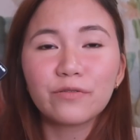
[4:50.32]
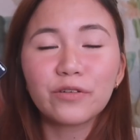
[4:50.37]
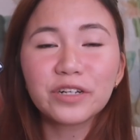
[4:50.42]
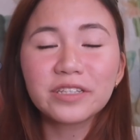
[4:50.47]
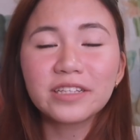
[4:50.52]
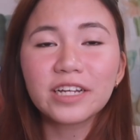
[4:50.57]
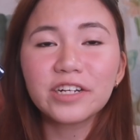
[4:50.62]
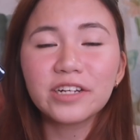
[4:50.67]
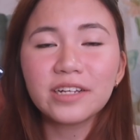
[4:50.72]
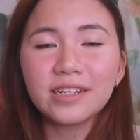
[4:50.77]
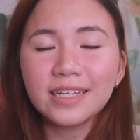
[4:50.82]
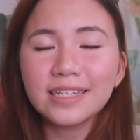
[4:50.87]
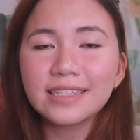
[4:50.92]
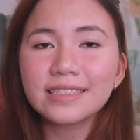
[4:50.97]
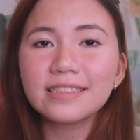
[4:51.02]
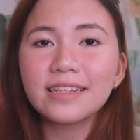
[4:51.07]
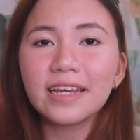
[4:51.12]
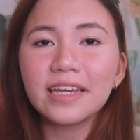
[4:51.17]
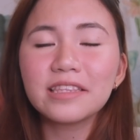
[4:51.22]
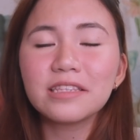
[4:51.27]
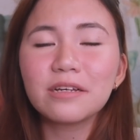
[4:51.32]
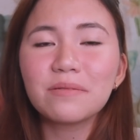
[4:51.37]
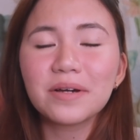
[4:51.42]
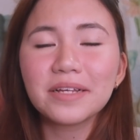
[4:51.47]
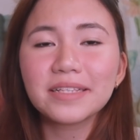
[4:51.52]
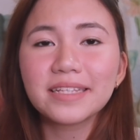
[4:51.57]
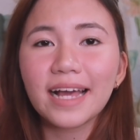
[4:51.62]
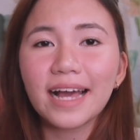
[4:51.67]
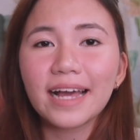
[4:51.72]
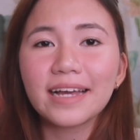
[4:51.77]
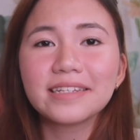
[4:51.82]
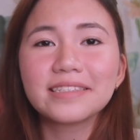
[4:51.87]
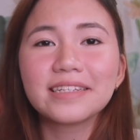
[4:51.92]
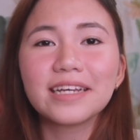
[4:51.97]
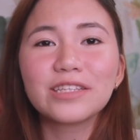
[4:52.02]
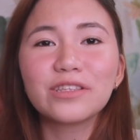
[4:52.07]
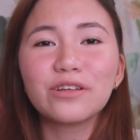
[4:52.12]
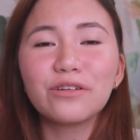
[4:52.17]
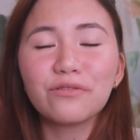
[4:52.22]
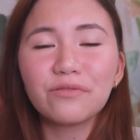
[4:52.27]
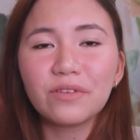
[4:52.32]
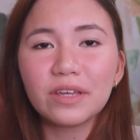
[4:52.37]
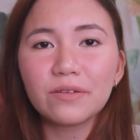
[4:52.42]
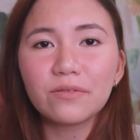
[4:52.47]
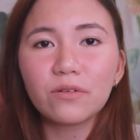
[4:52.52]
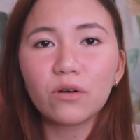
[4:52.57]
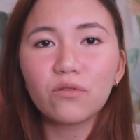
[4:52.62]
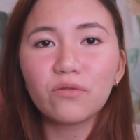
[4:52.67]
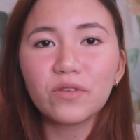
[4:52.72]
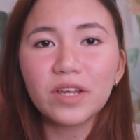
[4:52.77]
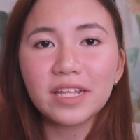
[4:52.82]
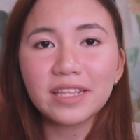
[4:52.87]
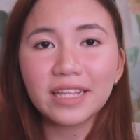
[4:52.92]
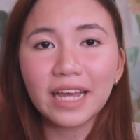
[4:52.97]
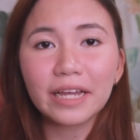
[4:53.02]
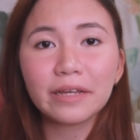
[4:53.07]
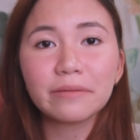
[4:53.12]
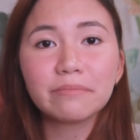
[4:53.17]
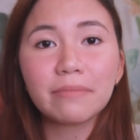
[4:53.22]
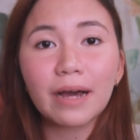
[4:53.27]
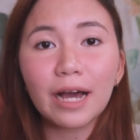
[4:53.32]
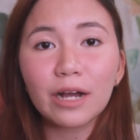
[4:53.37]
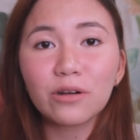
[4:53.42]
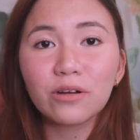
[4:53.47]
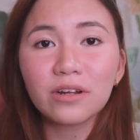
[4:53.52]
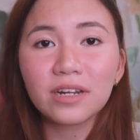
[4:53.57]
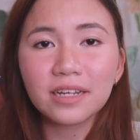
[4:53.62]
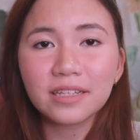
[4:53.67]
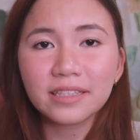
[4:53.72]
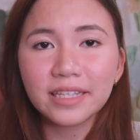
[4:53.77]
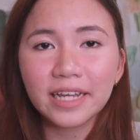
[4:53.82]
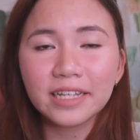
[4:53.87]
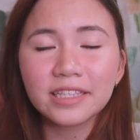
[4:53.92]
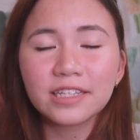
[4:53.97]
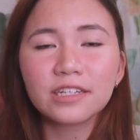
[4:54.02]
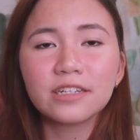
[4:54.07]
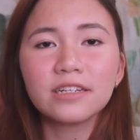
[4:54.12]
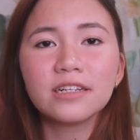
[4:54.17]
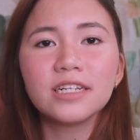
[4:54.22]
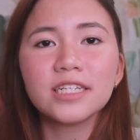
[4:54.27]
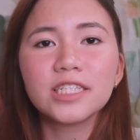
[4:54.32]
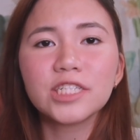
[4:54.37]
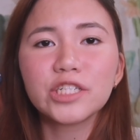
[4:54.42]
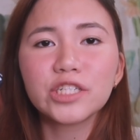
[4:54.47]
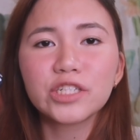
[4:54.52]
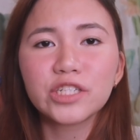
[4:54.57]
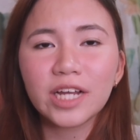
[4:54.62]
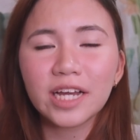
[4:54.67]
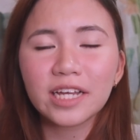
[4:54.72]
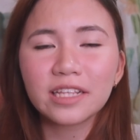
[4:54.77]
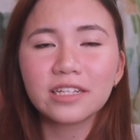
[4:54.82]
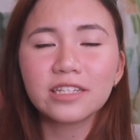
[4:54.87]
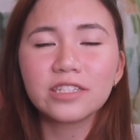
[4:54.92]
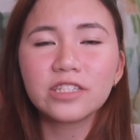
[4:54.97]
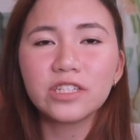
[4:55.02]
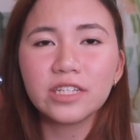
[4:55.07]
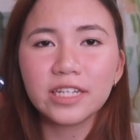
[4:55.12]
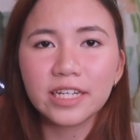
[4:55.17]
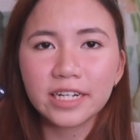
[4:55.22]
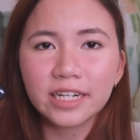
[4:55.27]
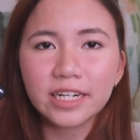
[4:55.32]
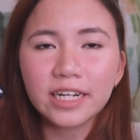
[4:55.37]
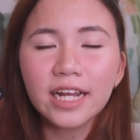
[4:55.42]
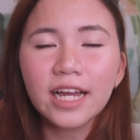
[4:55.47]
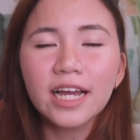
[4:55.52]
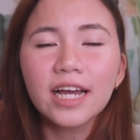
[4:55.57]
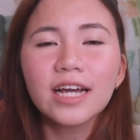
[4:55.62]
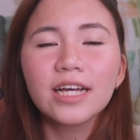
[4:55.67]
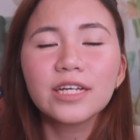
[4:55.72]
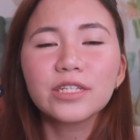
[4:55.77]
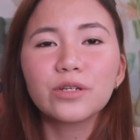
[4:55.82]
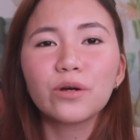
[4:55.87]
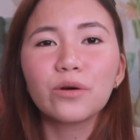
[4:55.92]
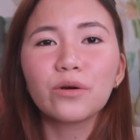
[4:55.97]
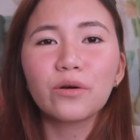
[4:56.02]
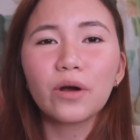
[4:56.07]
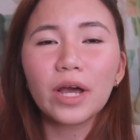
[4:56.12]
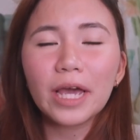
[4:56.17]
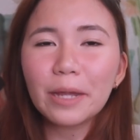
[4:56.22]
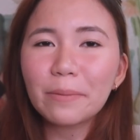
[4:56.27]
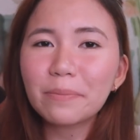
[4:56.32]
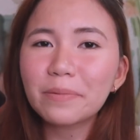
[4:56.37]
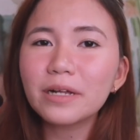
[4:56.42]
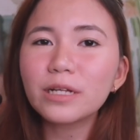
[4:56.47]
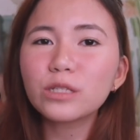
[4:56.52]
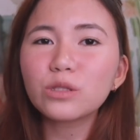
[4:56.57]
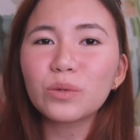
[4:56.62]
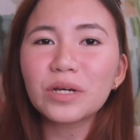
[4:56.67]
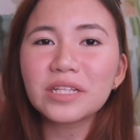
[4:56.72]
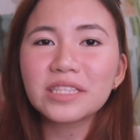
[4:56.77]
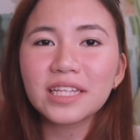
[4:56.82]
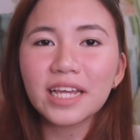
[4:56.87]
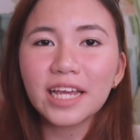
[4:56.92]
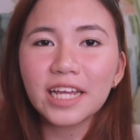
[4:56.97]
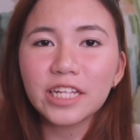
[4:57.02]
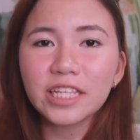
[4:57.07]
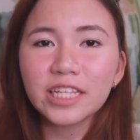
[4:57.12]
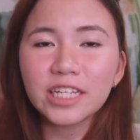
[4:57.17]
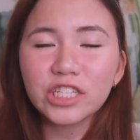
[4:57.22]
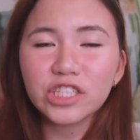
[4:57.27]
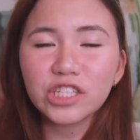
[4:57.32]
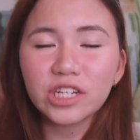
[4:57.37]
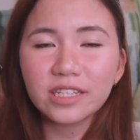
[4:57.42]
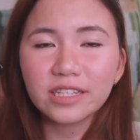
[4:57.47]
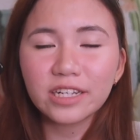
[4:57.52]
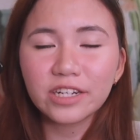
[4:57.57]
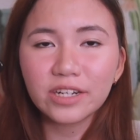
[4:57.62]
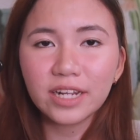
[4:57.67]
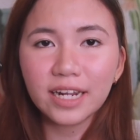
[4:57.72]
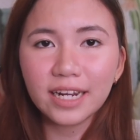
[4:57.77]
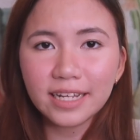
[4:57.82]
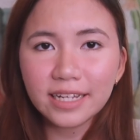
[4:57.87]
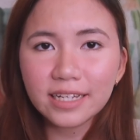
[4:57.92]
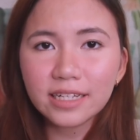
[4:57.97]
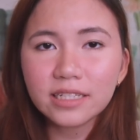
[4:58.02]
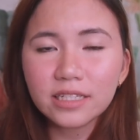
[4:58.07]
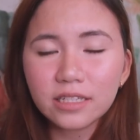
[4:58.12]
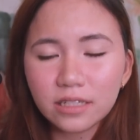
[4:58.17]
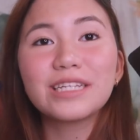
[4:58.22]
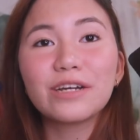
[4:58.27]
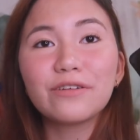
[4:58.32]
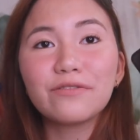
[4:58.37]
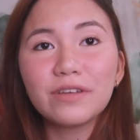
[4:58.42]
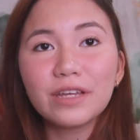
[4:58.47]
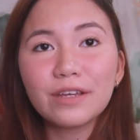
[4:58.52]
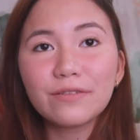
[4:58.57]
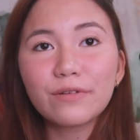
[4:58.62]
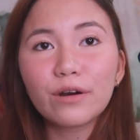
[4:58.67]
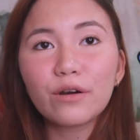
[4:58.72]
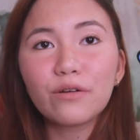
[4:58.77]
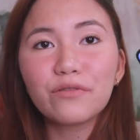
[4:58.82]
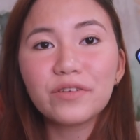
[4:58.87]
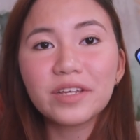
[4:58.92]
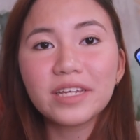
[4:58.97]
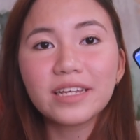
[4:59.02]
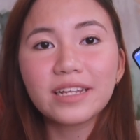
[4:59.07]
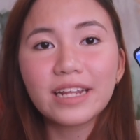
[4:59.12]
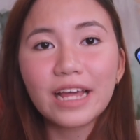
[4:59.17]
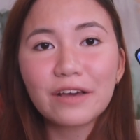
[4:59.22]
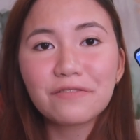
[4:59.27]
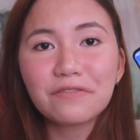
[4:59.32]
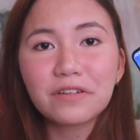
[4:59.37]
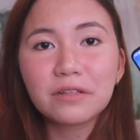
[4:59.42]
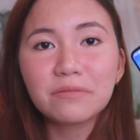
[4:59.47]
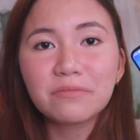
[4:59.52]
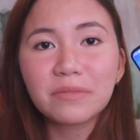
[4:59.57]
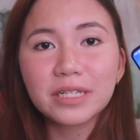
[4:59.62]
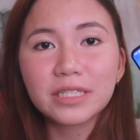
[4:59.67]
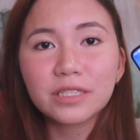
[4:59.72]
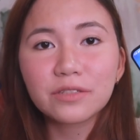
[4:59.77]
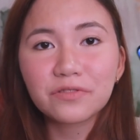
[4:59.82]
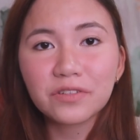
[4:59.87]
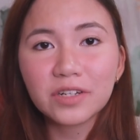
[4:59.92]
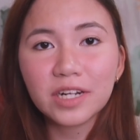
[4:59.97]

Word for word: For the release date naman guys, itong Vivo V9 bago lang din. Na-release siya this year. So April 2018 siya na-release. The Vivo V11 mas